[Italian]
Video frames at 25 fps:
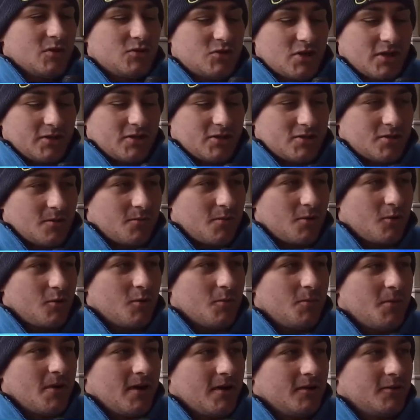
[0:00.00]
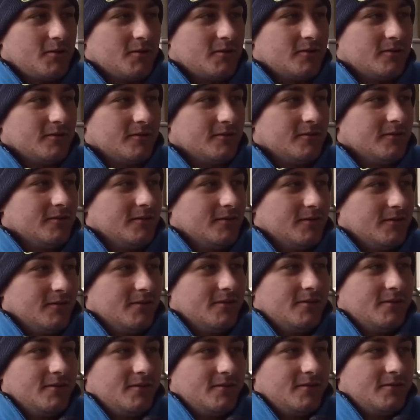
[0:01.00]
Certo sono preoccupato. Era
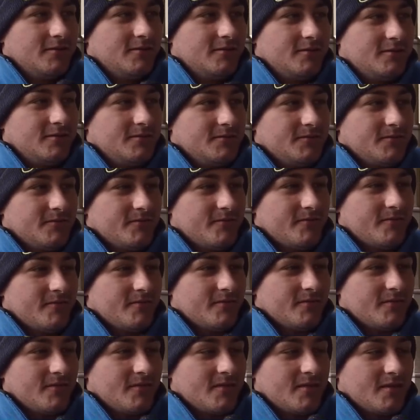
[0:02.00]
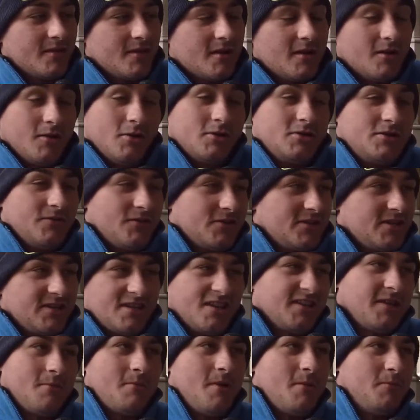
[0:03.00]
meglio se non ci fosse stata. Non ci fosse
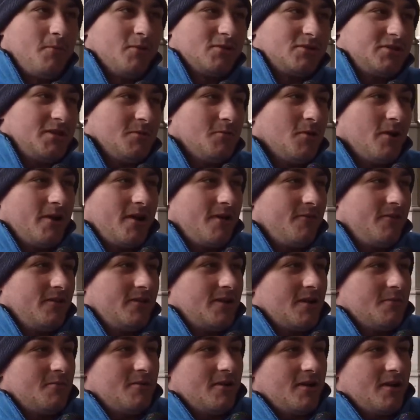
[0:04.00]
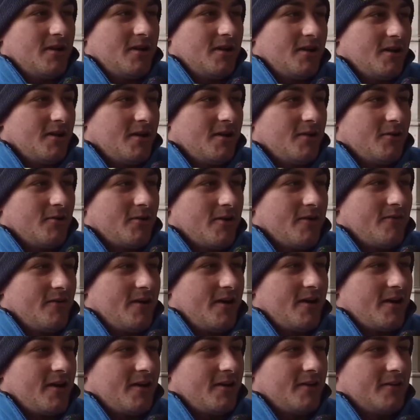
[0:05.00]
stata ma è impossibile, inevitabile non
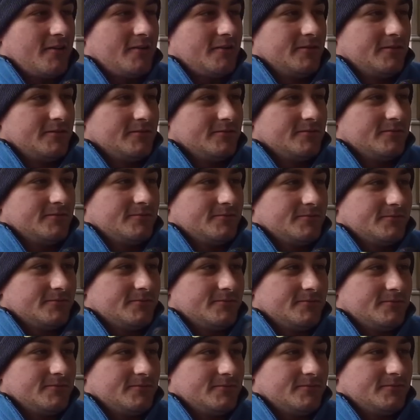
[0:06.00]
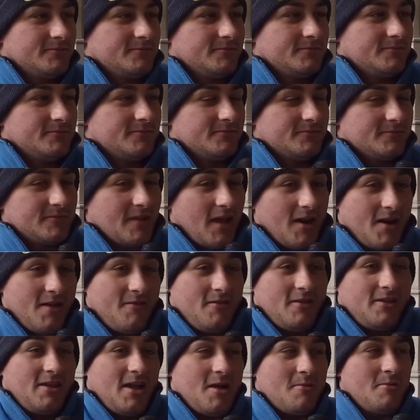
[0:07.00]
averla. Perché è inevitabile?
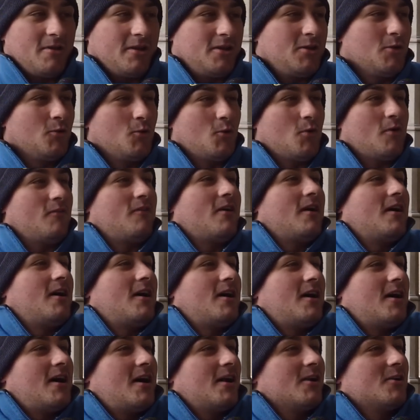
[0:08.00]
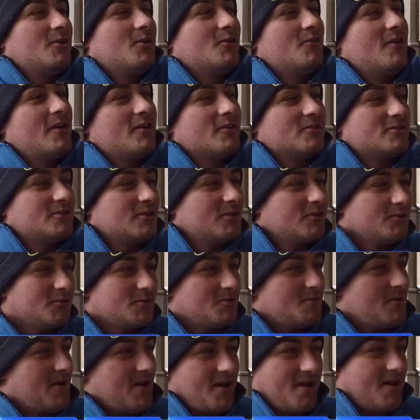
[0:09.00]
Inevitabile, chiunque va al governo
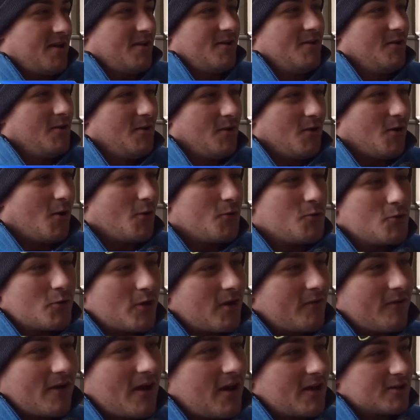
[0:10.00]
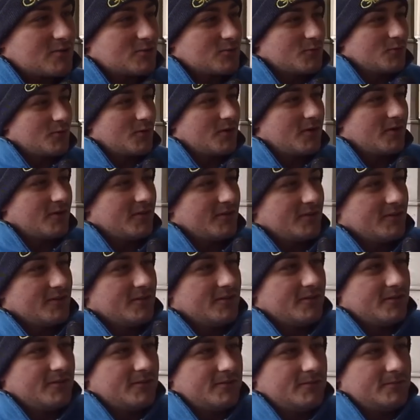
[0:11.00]
secondo me ognuno avrà la sua. Come
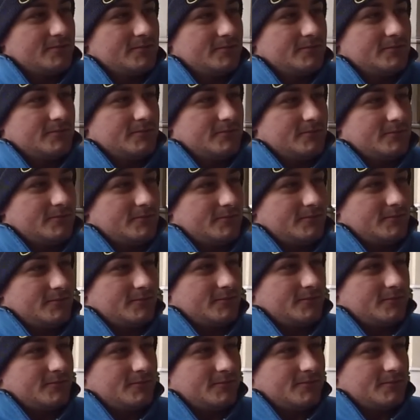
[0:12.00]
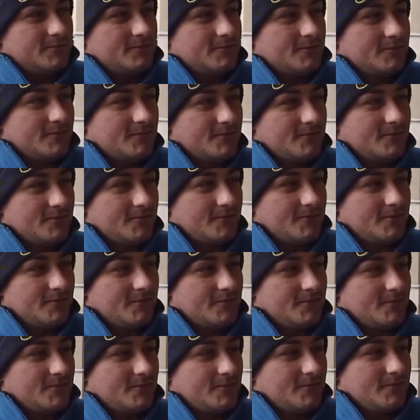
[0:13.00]
valuta questo eventuale ritorno di
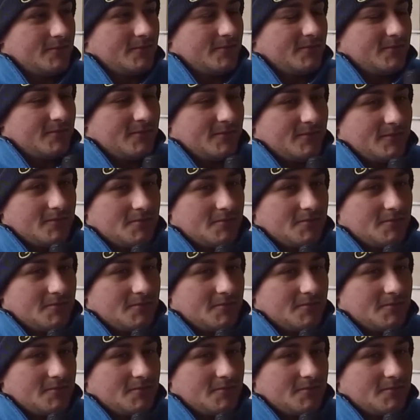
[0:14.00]
Berlusconi?